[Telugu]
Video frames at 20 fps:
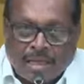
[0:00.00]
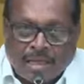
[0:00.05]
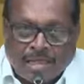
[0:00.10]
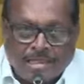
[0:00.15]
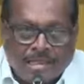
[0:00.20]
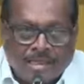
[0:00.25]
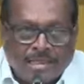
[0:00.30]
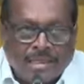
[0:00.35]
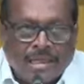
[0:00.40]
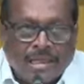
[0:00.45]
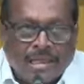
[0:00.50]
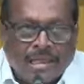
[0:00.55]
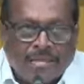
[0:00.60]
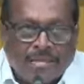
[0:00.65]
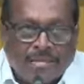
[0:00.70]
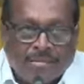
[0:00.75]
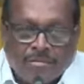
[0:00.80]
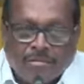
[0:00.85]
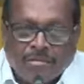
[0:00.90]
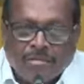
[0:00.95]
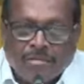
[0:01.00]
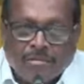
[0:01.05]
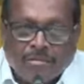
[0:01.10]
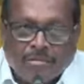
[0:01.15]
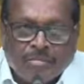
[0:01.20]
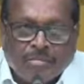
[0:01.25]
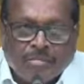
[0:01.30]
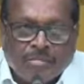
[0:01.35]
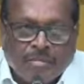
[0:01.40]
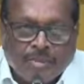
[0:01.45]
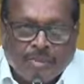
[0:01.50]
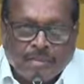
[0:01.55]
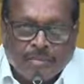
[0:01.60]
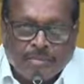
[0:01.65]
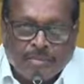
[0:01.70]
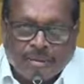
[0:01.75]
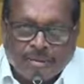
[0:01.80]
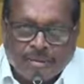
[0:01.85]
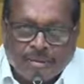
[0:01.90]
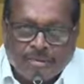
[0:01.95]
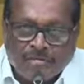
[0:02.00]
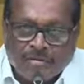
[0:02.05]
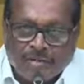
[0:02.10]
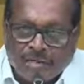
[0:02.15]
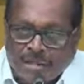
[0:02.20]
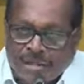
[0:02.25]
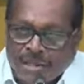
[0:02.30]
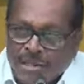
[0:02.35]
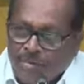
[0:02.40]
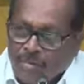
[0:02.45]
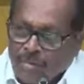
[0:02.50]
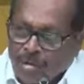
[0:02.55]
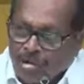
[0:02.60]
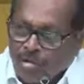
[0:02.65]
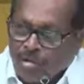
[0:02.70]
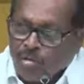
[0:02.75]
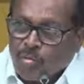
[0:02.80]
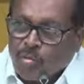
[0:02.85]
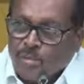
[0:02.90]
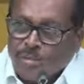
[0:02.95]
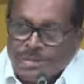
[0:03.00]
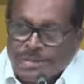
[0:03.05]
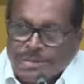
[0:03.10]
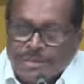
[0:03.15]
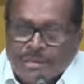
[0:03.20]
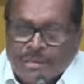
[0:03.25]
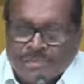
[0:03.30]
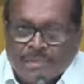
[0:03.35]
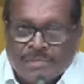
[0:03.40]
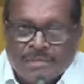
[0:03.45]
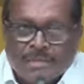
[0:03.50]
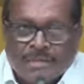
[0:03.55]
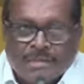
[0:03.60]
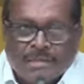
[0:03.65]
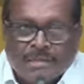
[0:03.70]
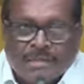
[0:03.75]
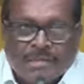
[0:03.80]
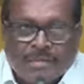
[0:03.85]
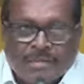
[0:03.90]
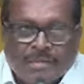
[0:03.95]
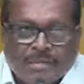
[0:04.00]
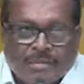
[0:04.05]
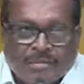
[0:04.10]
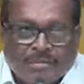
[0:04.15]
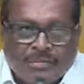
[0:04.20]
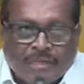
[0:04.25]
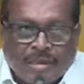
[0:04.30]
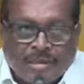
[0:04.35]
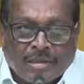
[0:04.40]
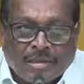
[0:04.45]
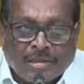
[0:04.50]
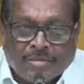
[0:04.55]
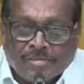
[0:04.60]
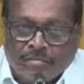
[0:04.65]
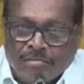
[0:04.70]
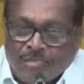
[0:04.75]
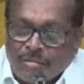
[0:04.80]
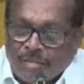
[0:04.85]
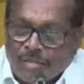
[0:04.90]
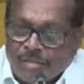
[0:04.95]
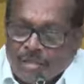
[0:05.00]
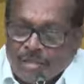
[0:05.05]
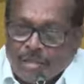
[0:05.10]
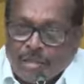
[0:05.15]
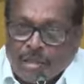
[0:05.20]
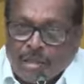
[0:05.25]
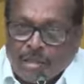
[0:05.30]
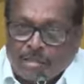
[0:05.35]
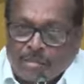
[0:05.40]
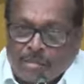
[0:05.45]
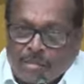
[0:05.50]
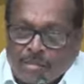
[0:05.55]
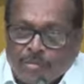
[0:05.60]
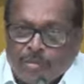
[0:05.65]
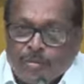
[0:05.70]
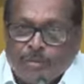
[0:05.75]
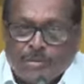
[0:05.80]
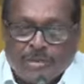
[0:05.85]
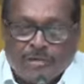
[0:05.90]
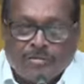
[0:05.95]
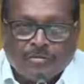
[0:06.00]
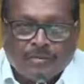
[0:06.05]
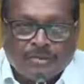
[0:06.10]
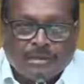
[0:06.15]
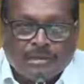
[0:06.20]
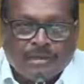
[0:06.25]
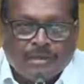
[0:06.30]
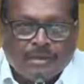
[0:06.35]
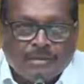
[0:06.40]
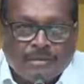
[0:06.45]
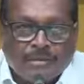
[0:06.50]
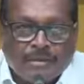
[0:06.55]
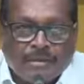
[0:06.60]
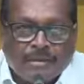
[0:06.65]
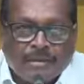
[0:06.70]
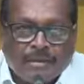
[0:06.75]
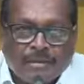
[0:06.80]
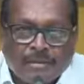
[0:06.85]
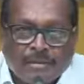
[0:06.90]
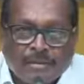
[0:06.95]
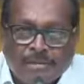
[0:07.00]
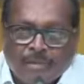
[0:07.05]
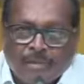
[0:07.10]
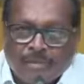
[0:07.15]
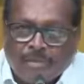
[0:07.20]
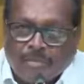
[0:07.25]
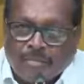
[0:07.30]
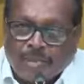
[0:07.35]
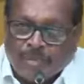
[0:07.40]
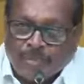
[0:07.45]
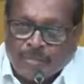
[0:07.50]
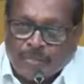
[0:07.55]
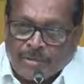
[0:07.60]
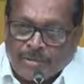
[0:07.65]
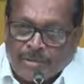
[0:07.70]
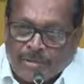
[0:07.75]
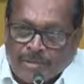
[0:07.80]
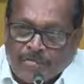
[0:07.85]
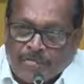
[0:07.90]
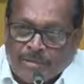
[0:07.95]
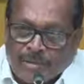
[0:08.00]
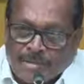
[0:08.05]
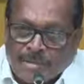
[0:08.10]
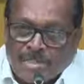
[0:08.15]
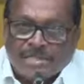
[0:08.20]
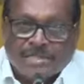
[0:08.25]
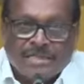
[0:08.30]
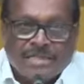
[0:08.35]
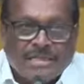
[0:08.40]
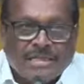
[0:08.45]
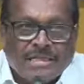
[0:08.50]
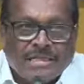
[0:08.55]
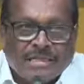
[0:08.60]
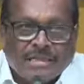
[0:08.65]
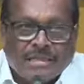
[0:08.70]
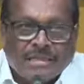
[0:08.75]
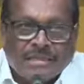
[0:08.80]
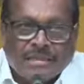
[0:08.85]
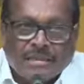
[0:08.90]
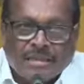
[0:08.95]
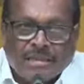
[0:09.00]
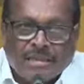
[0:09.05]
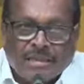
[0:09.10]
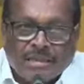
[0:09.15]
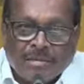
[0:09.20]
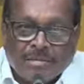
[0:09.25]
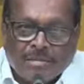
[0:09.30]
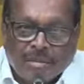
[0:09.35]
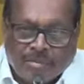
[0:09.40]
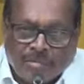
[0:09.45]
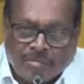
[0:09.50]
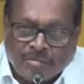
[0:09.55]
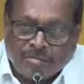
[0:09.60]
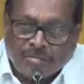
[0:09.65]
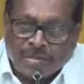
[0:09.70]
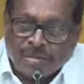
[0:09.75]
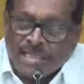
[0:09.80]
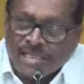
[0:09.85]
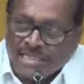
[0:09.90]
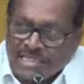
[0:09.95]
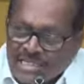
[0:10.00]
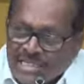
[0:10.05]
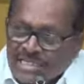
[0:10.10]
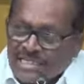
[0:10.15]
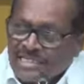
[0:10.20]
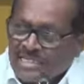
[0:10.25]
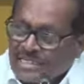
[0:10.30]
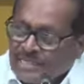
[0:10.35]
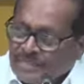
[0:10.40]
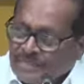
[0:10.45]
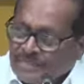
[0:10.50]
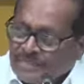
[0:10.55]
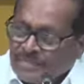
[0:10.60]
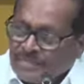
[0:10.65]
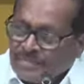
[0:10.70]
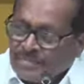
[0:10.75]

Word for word: రాజకీయాల్లో పరిపాలనా విధానాలు బాగోకపోతే ప్రజాస్వామ్యం అదు అదుపు తప్పిపోతూ ఉంటే ప్రతిపక్షాలు విమర్శిస్తాయి ప్రభుత్వాన్ని హెచ్చరిస్తాయి